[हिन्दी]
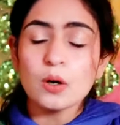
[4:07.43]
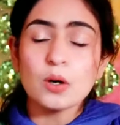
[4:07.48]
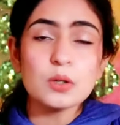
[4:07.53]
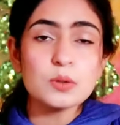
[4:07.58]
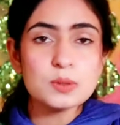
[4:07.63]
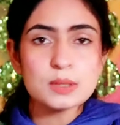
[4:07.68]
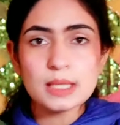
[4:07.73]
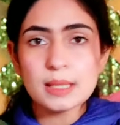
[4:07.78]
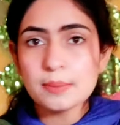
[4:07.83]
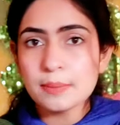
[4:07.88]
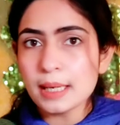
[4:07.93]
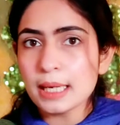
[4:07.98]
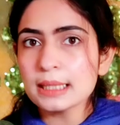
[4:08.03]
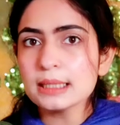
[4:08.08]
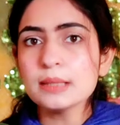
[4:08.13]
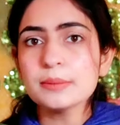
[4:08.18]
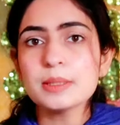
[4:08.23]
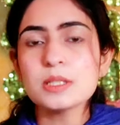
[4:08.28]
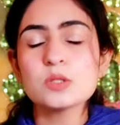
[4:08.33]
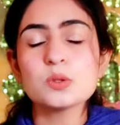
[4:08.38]
और उसके
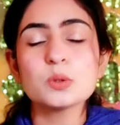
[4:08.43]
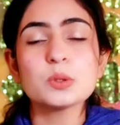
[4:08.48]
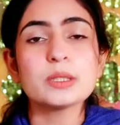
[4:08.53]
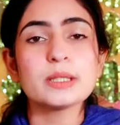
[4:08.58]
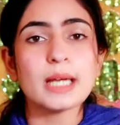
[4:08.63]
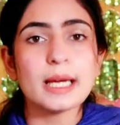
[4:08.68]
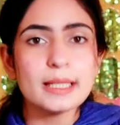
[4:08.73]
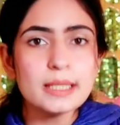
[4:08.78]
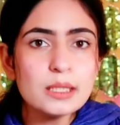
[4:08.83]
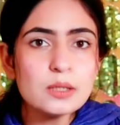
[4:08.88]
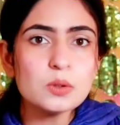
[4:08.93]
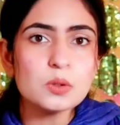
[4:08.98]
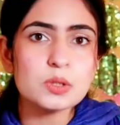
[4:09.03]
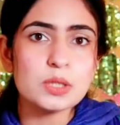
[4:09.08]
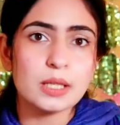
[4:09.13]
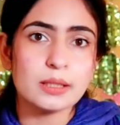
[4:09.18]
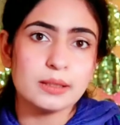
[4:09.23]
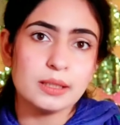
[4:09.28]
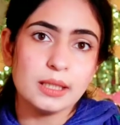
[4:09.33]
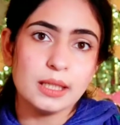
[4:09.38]
बाद हमें जो टैनिंग हो
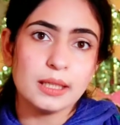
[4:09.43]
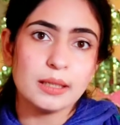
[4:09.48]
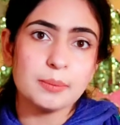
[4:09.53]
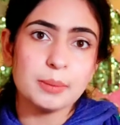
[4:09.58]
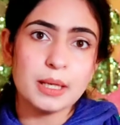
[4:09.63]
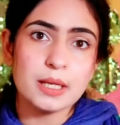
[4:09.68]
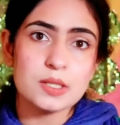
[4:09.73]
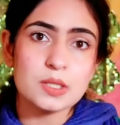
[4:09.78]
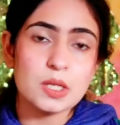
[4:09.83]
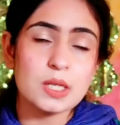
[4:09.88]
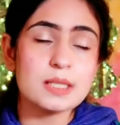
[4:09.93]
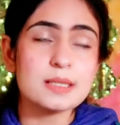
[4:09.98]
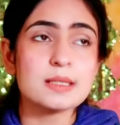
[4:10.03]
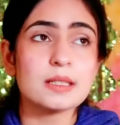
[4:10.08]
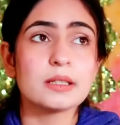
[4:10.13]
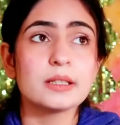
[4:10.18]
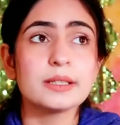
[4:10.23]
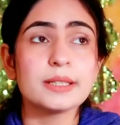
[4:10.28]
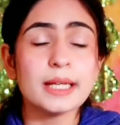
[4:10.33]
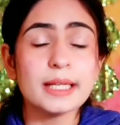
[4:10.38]
जाती है बाय चांस
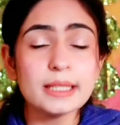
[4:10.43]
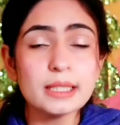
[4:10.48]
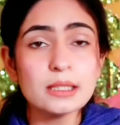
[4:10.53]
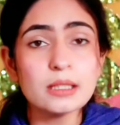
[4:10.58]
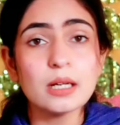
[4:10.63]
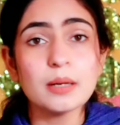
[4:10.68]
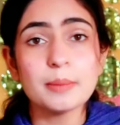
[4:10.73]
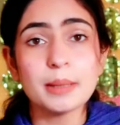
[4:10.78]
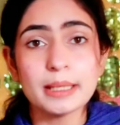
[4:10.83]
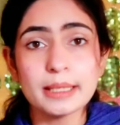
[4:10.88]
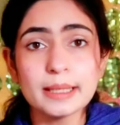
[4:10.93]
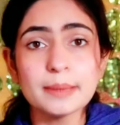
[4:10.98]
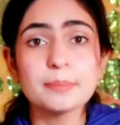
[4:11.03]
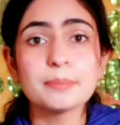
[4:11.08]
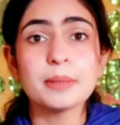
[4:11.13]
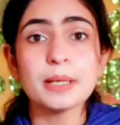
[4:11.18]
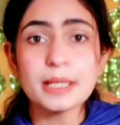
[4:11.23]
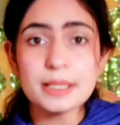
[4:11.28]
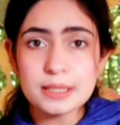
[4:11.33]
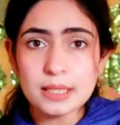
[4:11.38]
अगर टैनिंग हमारी
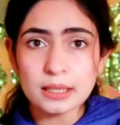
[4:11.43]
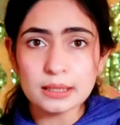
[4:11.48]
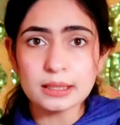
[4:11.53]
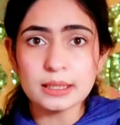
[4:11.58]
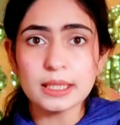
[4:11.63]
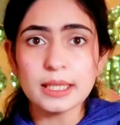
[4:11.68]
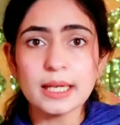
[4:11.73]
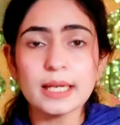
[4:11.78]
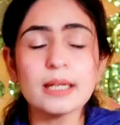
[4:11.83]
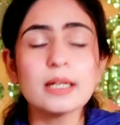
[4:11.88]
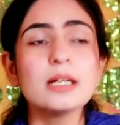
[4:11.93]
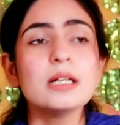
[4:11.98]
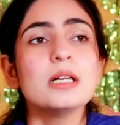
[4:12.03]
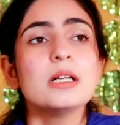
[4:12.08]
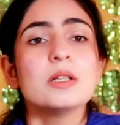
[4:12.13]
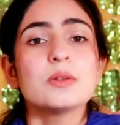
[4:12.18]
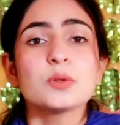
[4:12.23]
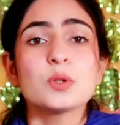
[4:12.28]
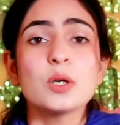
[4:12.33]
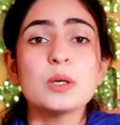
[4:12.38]
बढ़ जाती है
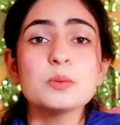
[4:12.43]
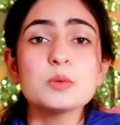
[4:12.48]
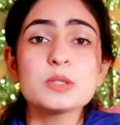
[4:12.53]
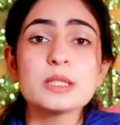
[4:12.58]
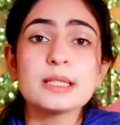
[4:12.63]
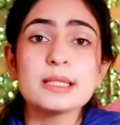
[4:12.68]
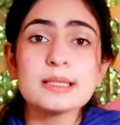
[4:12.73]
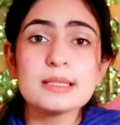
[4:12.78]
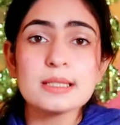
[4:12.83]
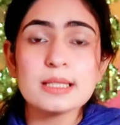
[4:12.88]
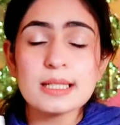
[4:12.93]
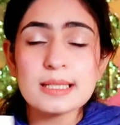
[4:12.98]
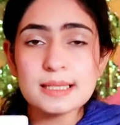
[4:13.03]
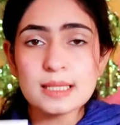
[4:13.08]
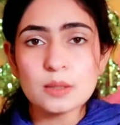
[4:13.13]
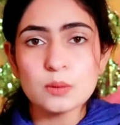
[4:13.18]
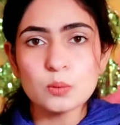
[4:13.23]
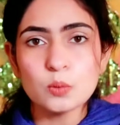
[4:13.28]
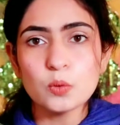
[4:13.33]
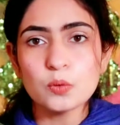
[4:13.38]
तो हम उसे किस तरह
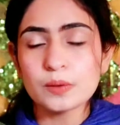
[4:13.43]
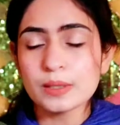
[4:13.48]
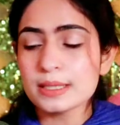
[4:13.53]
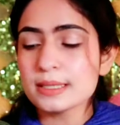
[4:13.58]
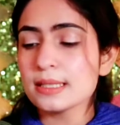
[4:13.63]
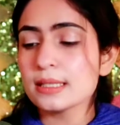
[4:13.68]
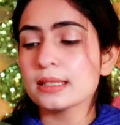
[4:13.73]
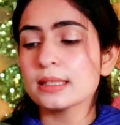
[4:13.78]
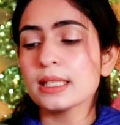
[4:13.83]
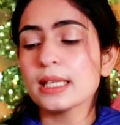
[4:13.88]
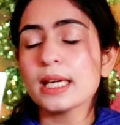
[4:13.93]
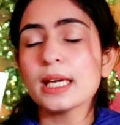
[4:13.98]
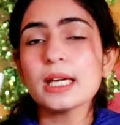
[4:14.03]
से रिमूव कर सकते